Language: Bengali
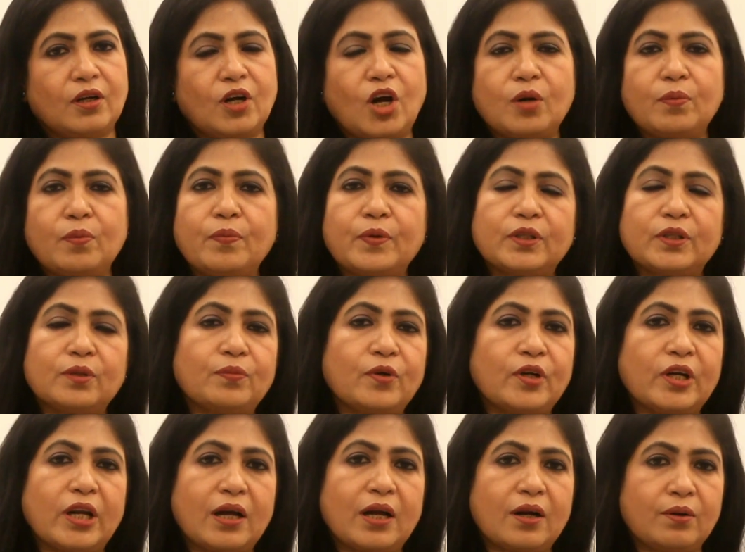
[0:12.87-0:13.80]
গর্ভবতী
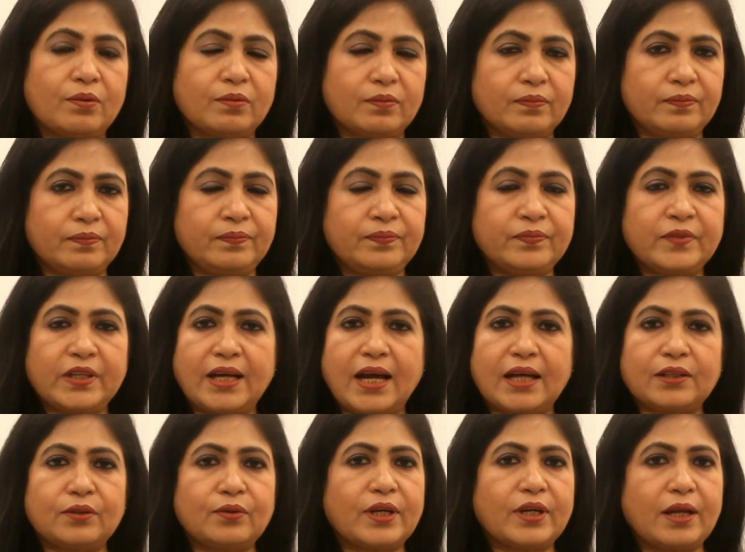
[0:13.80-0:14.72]
মহিলারাও এই
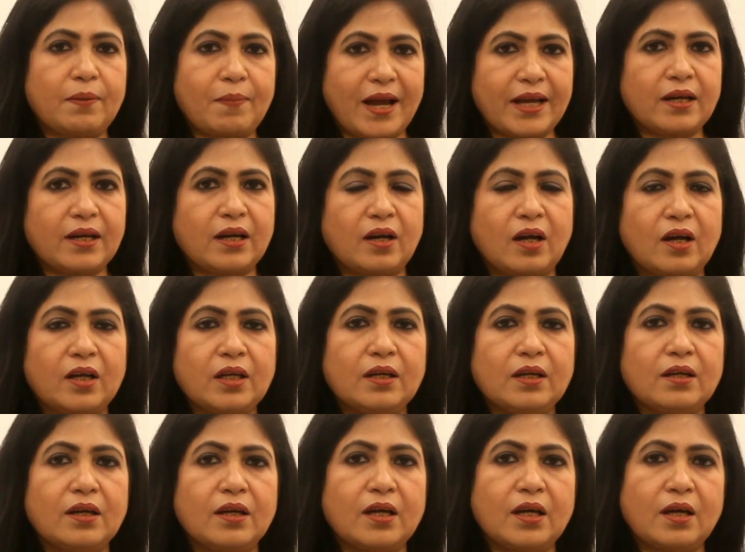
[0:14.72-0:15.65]
আতঙ্কের বাইরে নয়
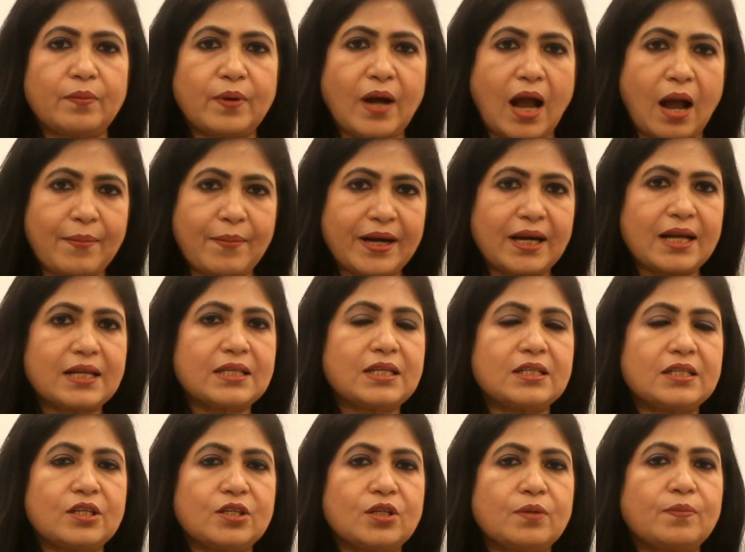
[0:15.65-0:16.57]
এবং আমার কাছে
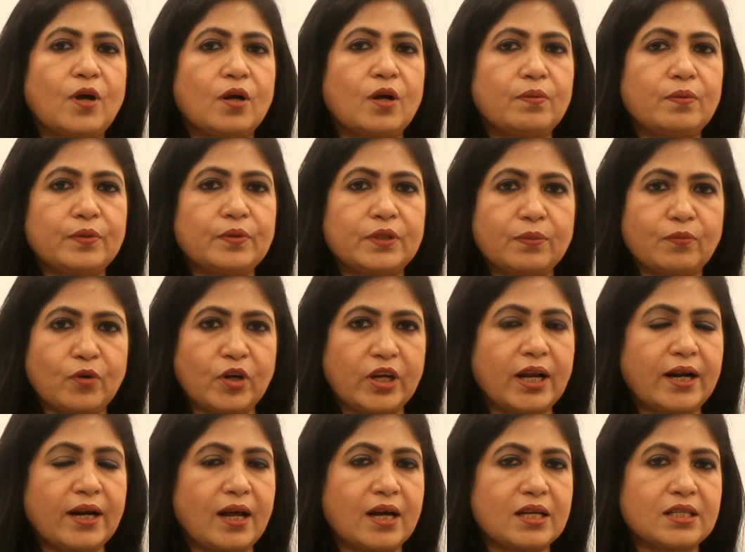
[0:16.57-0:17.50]
যেসব গর্ভবতী
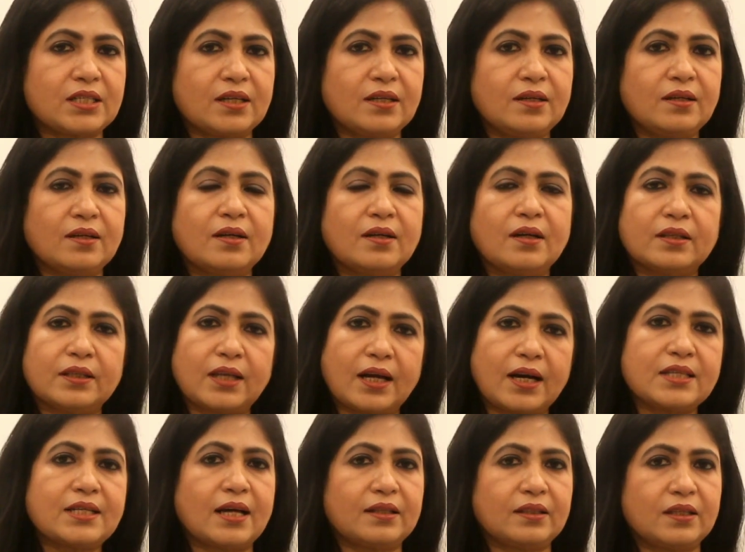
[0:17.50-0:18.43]
মহিলারা আসেন
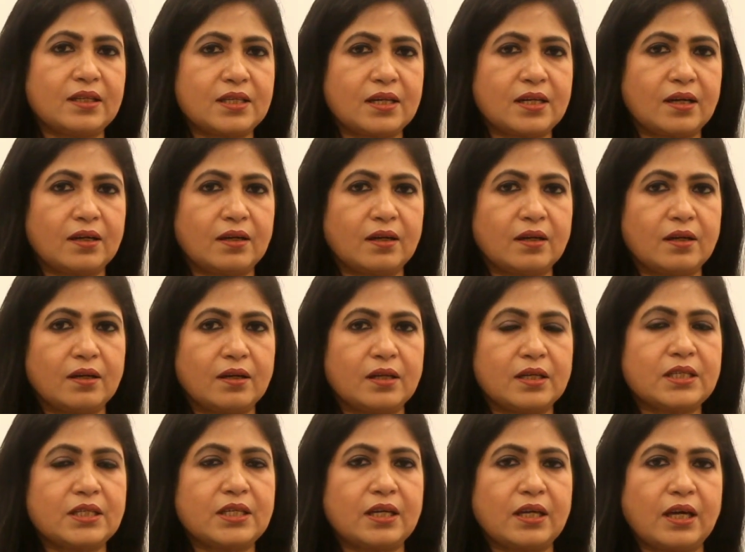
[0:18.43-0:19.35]
তারা জানতে চান
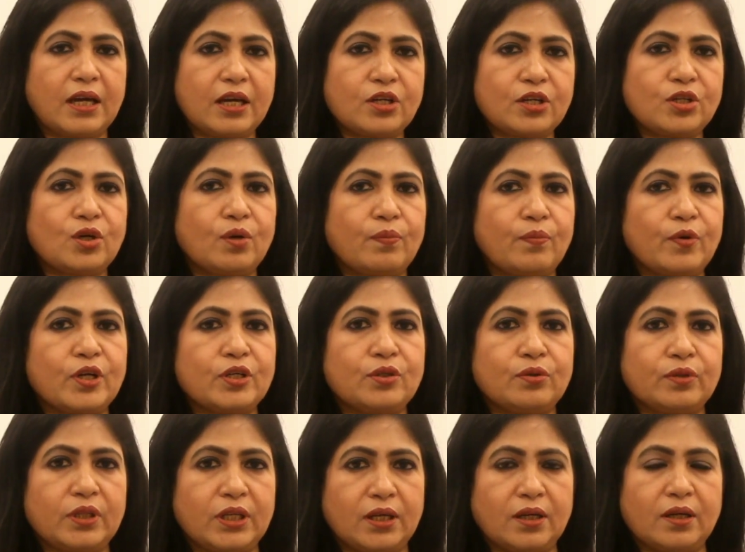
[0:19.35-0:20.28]
যে এই সময়ে
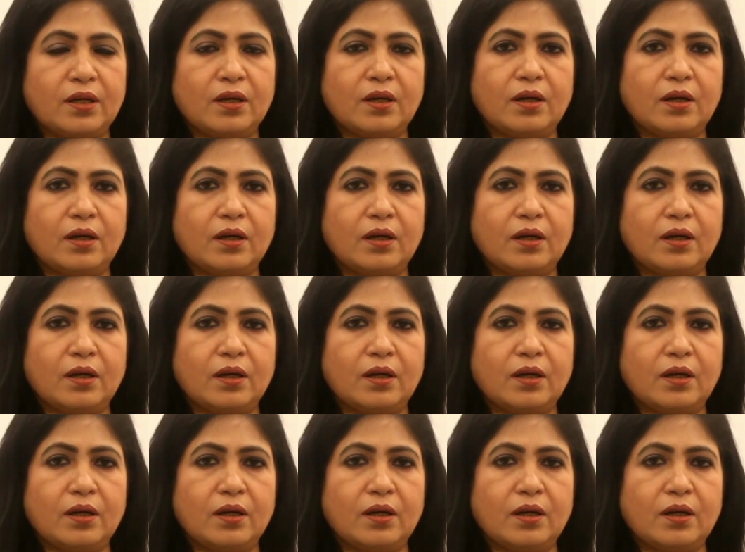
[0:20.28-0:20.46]
যদি